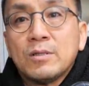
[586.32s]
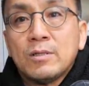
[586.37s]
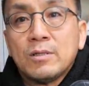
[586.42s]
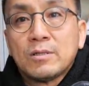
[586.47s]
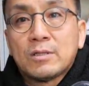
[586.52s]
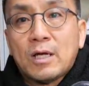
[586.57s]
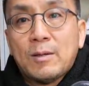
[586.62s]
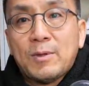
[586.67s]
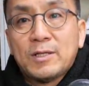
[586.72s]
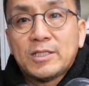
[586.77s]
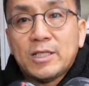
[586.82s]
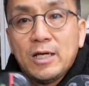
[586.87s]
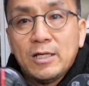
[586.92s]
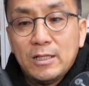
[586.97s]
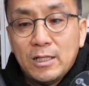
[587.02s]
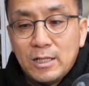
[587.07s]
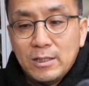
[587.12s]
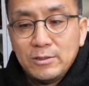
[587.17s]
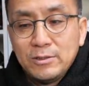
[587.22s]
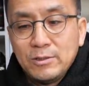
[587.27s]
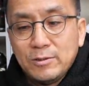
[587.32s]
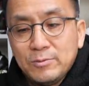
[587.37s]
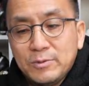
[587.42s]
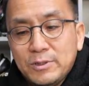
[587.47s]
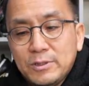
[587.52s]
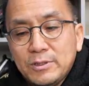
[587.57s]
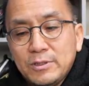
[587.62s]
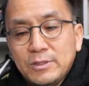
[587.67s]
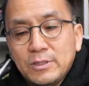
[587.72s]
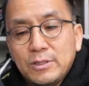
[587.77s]
어, 다만 차이 나는
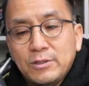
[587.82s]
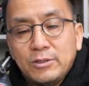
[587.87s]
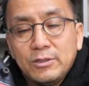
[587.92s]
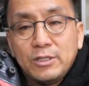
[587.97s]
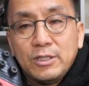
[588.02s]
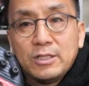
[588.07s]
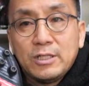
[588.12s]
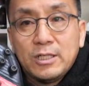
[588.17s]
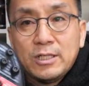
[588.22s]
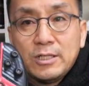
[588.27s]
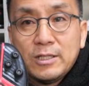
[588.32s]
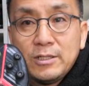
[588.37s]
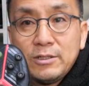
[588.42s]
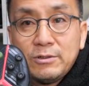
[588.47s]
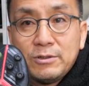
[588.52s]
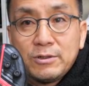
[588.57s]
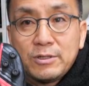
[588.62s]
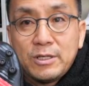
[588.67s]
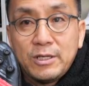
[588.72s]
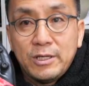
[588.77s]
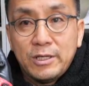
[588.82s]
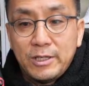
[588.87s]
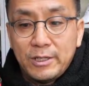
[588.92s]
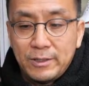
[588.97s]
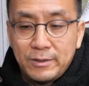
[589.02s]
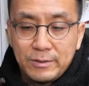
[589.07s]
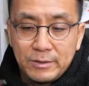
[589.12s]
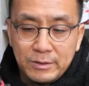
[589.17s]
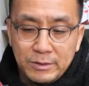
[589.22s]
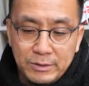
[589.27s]
점은 이제 여기가
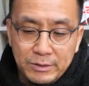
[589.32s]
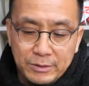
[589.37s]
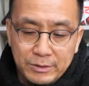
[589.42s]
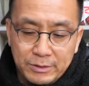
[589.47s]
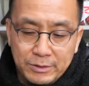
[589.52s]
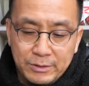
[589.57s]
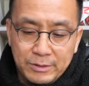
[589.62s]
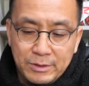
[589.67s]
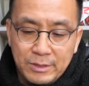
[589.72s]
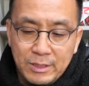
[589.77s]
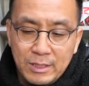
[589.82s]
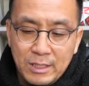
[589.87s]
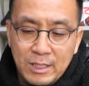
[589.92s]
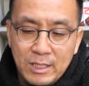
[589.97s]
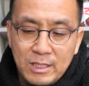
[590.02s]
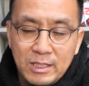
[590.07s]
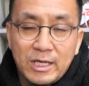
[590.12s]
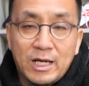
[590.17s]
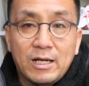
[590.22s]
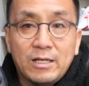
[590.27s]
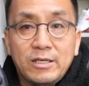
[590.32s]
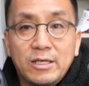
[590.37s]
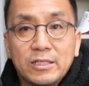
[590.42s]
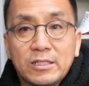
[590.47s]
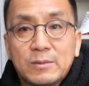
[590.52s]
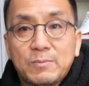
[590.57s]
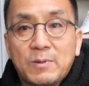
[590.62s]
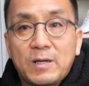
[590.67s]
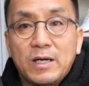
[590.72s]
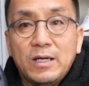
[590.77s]
이렇게 그 얇게
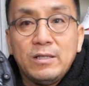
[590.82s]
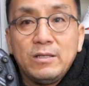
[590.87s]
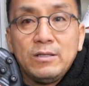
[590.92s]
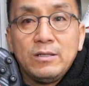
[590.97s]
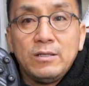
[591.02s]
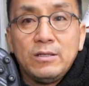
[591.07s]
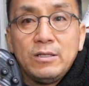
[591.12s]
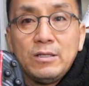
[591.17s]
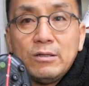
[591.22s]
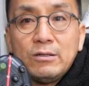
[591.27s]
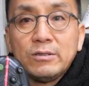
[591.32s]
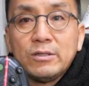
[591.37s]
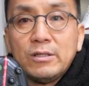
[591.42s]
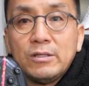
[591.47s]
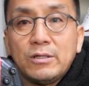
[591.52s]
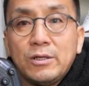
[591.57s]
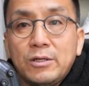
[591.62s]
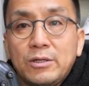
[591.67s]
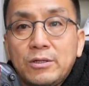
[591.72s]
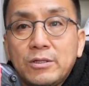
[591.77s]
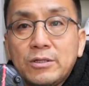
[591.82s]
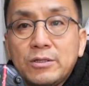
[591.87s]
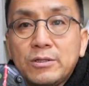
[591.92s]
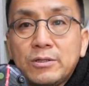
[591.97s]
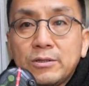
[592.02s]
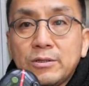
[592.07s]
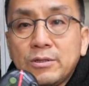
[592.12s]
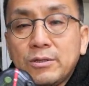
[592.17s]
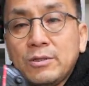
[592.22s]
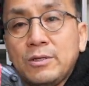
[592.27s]
스파인이 연결되어
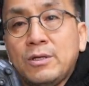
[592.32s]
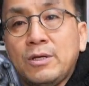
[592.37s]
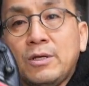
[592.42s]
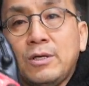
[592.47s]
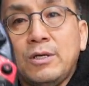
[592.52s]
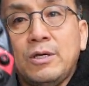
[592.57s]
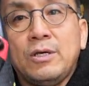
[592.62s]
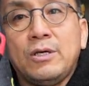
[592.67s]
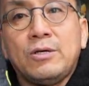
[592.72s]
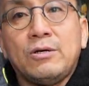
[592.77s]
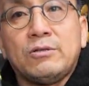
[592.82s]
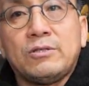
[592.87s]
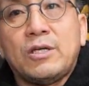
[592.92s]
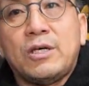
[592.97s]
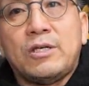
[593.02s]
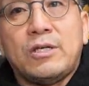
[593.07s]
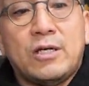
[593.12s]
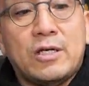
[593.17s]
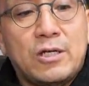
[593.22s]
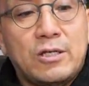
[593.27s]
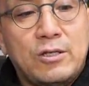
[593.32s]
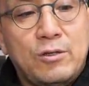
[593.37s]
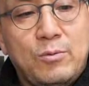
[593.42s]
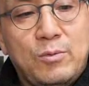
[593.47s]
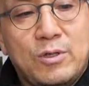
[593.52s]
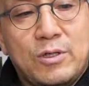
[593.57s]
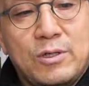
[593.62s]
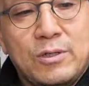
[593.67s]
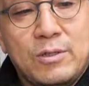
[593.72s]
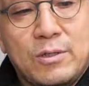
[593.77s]
있는 형태냐
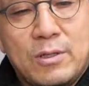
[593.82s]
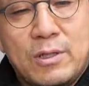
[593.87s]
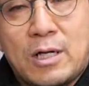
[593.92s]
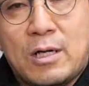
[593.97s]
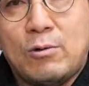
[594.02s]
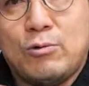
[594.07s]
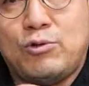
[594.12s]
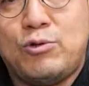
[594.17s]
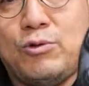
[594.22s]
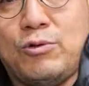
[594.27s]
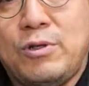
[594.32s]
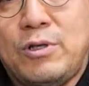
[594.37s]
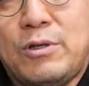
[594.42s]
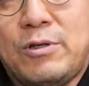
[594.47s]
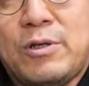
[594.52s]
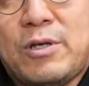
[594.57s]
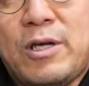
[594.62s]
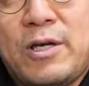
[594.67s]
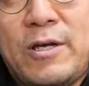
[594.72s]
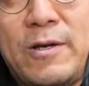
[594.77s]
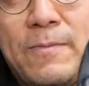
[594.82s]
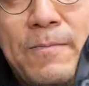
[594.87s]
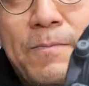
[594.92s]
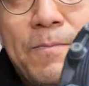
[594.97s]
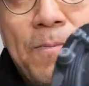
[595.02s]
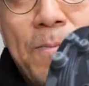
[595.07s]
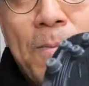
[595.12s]
아니면 아웃솔이 이렇게